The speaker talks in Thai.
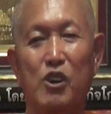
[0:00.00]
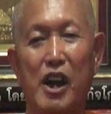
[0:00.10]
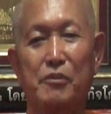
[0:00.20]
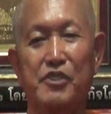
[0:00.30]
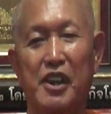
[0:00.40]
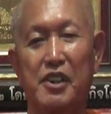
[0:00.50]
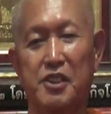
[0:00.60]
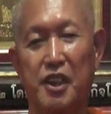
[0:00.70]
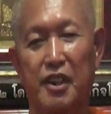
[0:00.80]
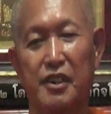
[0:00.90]
ความศัก
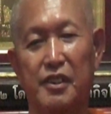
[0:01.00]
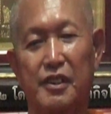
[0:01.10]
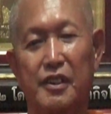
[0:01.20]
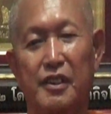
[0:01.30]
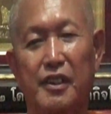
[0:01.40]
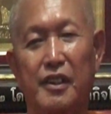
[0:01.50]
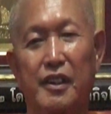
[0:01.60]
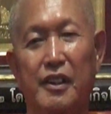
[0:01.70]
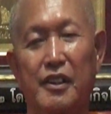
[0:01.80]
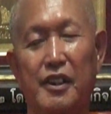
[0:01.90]
ดิ์สิทธิ์
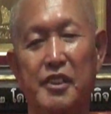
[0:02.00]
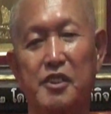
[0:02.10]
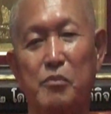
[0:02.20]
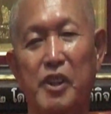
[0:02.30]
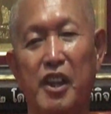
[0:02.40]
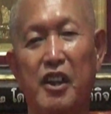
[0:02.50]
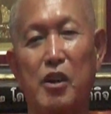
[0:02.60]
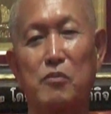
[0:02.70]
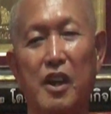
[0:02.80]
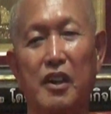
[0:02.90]
รัศมี
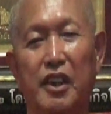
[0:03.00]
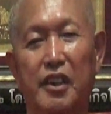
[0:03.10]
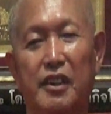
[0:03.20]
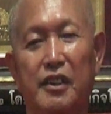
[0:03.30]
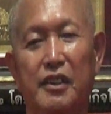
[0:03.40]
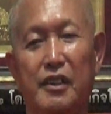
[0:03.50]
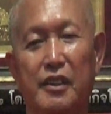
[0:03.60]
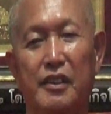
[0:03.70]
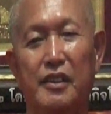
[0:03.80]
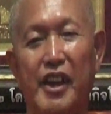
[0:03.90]
กำลังฤทธิ์
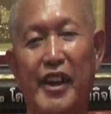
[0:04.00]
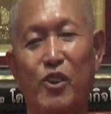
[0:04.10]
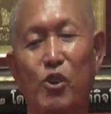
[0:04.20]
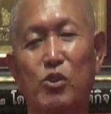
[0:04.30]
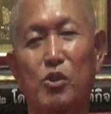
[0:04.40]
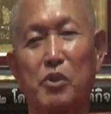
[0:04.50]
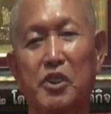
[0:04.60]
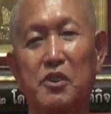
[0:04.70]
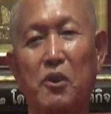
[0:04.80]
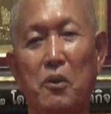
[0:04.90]
แห่งองค์หลวง
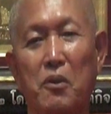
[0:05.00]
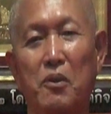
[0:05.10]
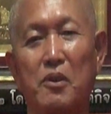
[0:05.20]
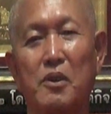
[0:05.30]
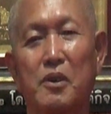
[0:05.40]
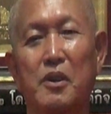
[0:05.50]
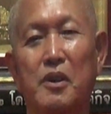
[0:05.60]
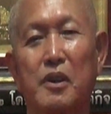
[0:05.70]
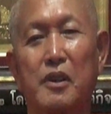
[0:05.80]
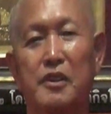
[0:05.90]
พ่อโต
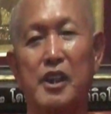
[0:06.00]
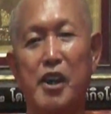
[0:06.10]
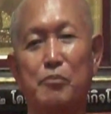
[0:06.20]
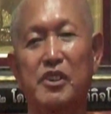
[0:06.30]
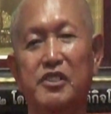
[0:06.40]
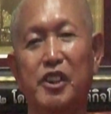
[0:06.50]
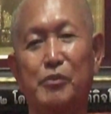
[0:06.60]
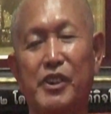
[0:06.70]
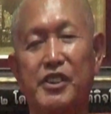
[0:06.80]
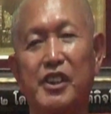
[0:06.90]
ได้ประสิท
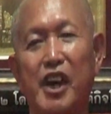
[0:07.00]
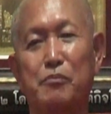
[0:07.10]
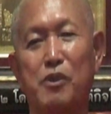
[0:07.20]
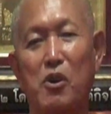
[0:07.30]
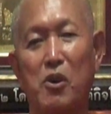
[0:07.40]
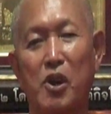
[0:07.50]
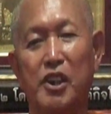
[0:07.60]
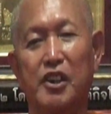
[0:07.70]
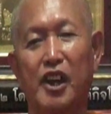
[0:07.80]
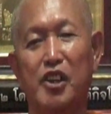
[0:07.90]
ธิ์ประสาทพ
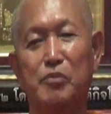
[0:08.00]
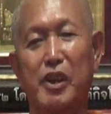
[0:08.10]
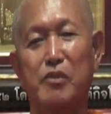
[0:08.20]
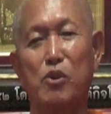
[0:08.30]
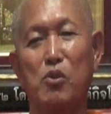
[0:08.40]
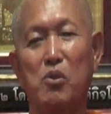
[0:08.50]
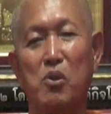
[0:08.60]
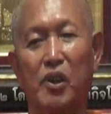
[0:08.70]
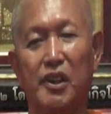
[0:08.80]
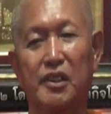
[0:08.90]
รอันเป็นมง
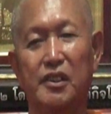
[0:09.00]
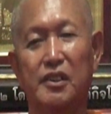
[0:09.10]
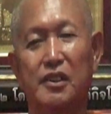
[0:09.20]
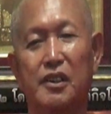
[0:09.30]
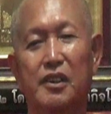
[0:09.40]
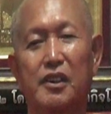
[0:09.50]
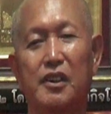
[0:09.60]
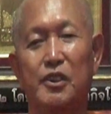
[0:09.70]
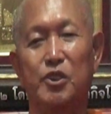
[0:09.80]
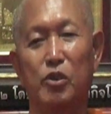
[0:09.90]
คล
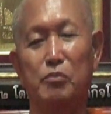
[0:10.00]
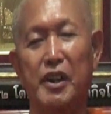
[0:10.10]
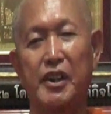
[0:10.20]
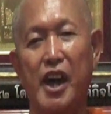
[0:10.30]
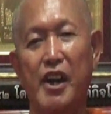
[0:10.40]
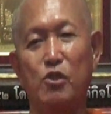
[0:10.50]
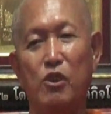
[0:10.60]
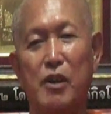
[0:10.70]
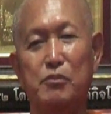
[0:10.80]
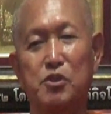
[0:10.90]
ดนบันดาล
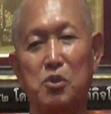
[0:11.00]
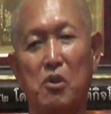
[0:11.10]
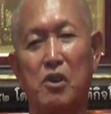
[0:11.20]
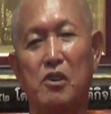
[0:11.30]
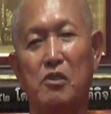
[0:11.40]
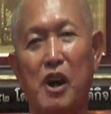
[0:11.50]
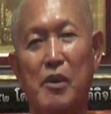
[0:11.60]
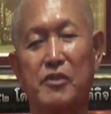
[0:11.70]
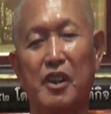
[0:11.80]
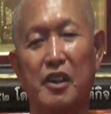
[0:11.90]
ความสุขค
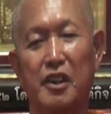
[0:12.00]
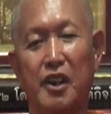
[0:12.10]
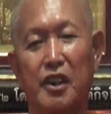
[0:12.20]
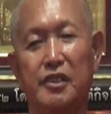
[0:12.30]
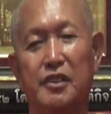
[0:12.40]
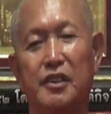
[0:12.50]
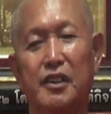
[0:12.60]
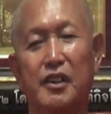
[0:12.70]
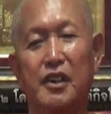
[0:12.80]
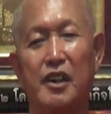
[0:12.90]
วามเจริญ
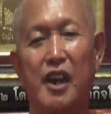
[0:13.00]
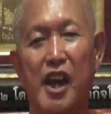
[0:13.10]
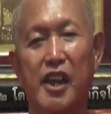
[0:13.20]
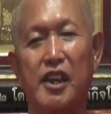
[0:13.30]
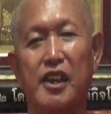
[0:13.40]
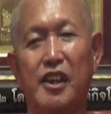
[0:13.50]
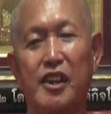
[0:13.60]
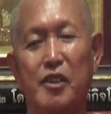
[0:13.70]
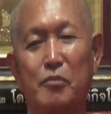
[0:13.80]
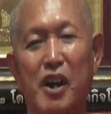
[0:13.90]
ให้
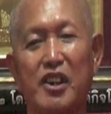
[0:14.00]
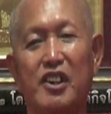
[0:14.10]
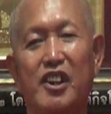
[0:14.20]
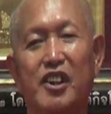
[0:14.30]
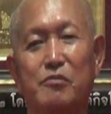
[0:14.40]
บังเกิ